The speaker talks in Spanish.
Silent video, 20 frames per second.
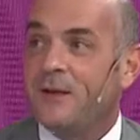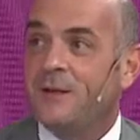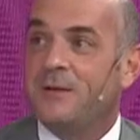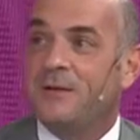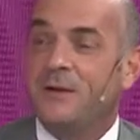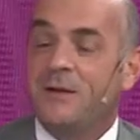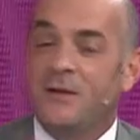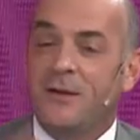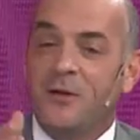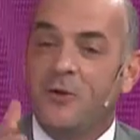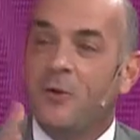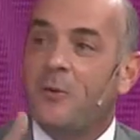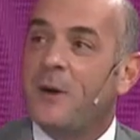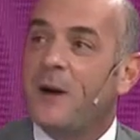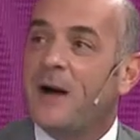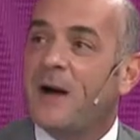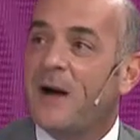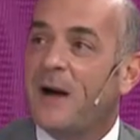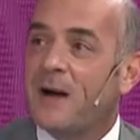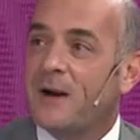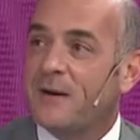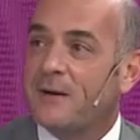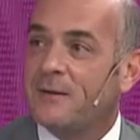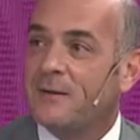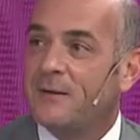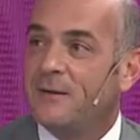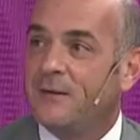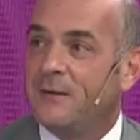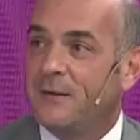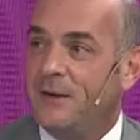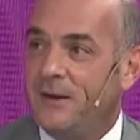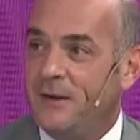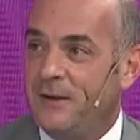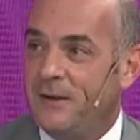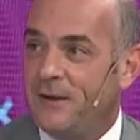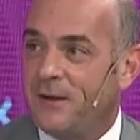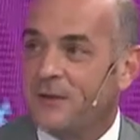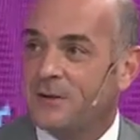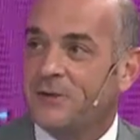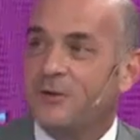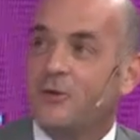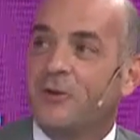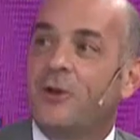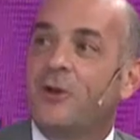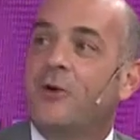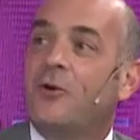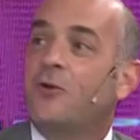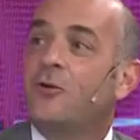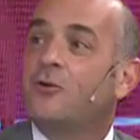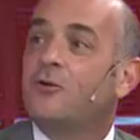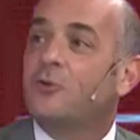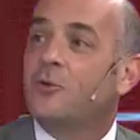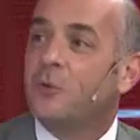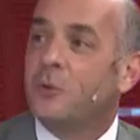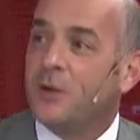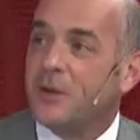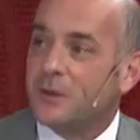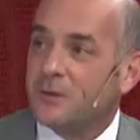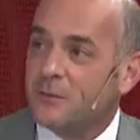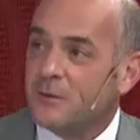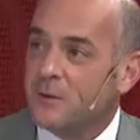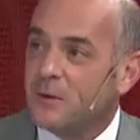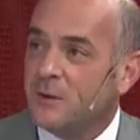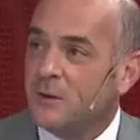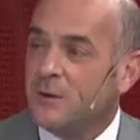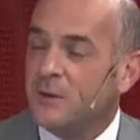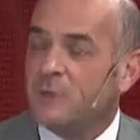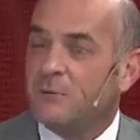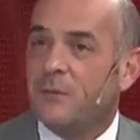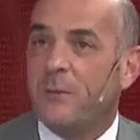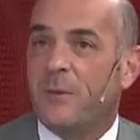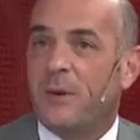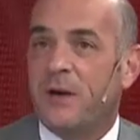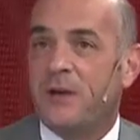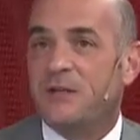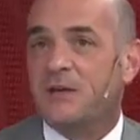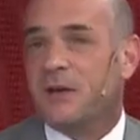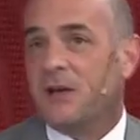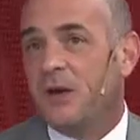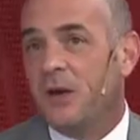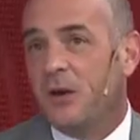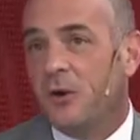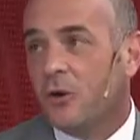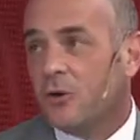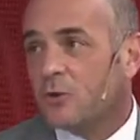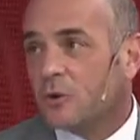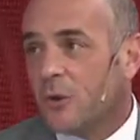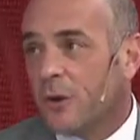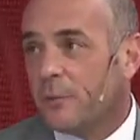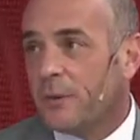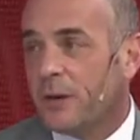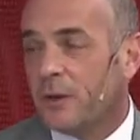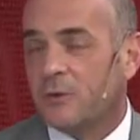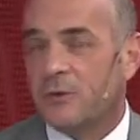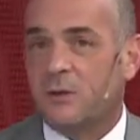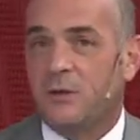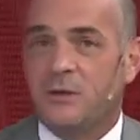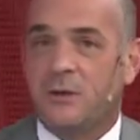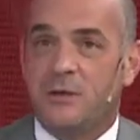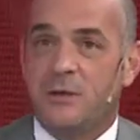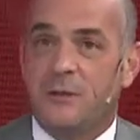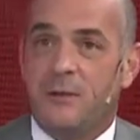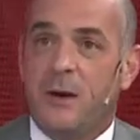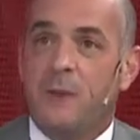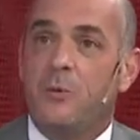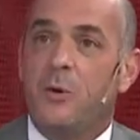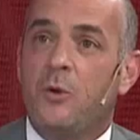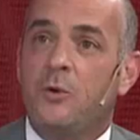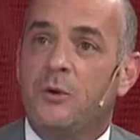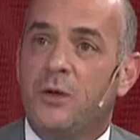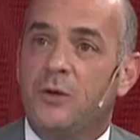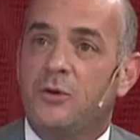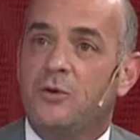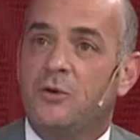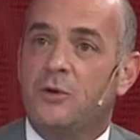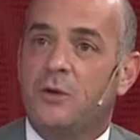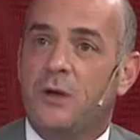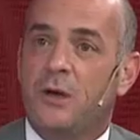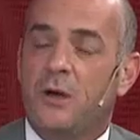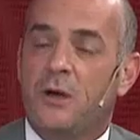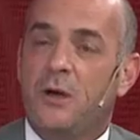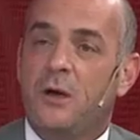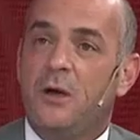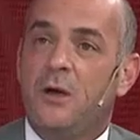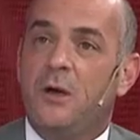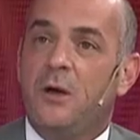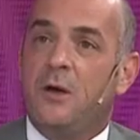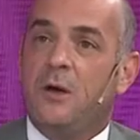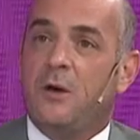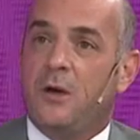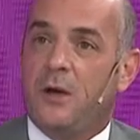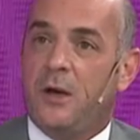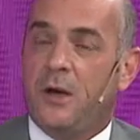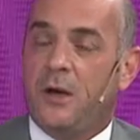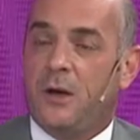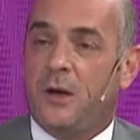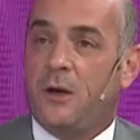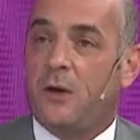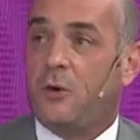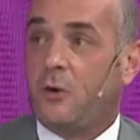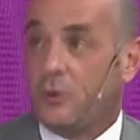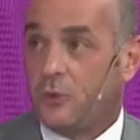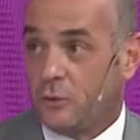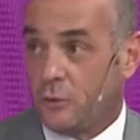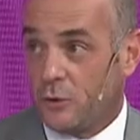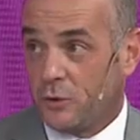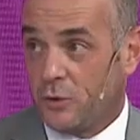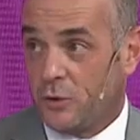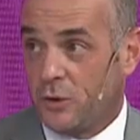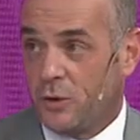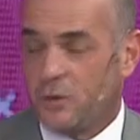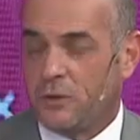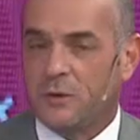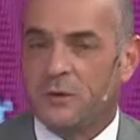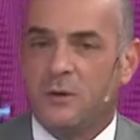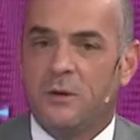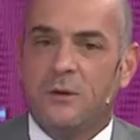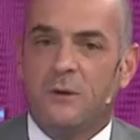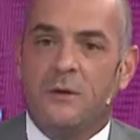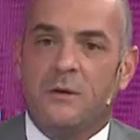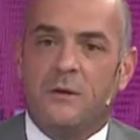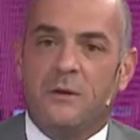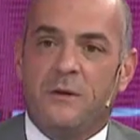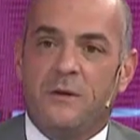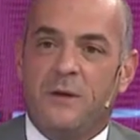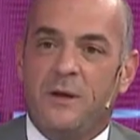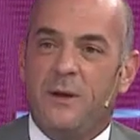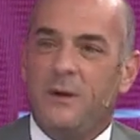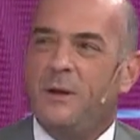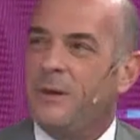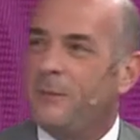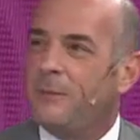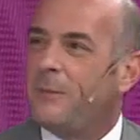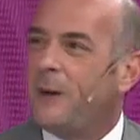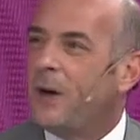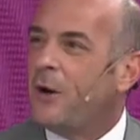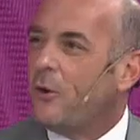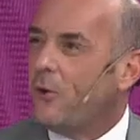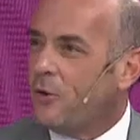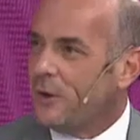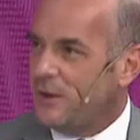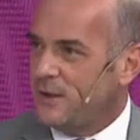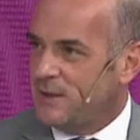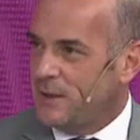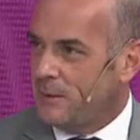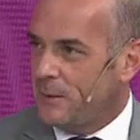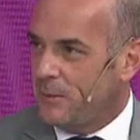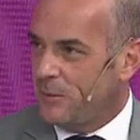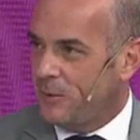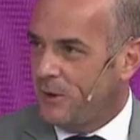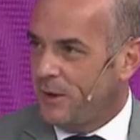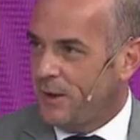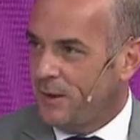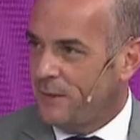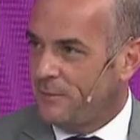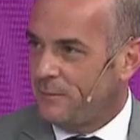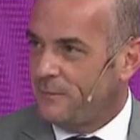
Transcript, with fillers: decir, de no bajar líneas, sino de construir. Me parece que el otro aspecto es decir, si vamos a un hecho de eh, construcción, valores, llamémosle.